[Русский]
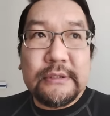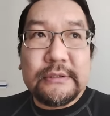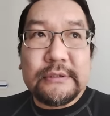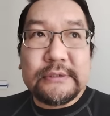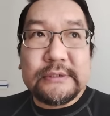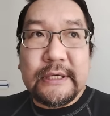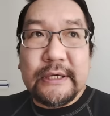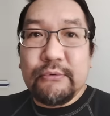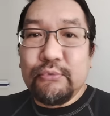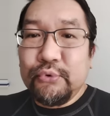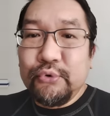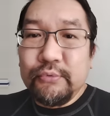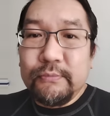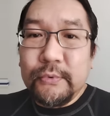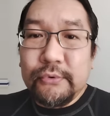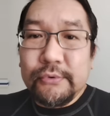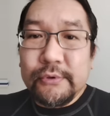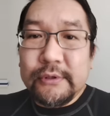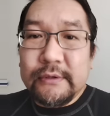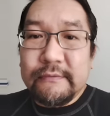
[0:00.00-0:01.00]
за
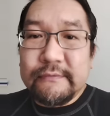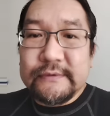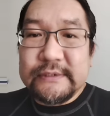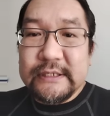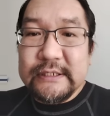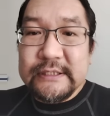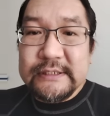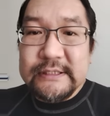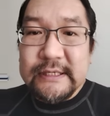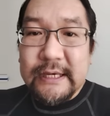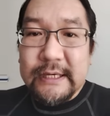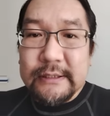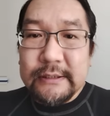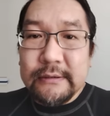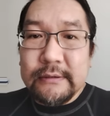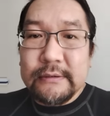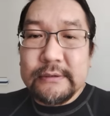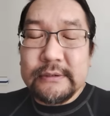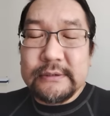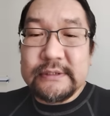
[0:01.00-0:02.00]
удмуртов, за
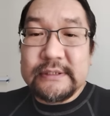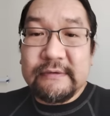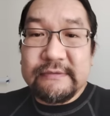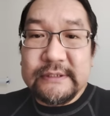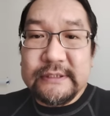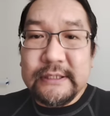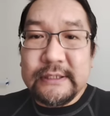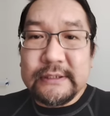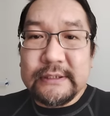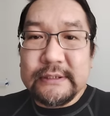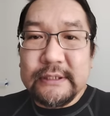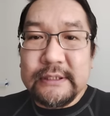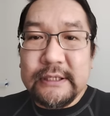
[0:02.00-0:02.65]
ирзиан, за всех.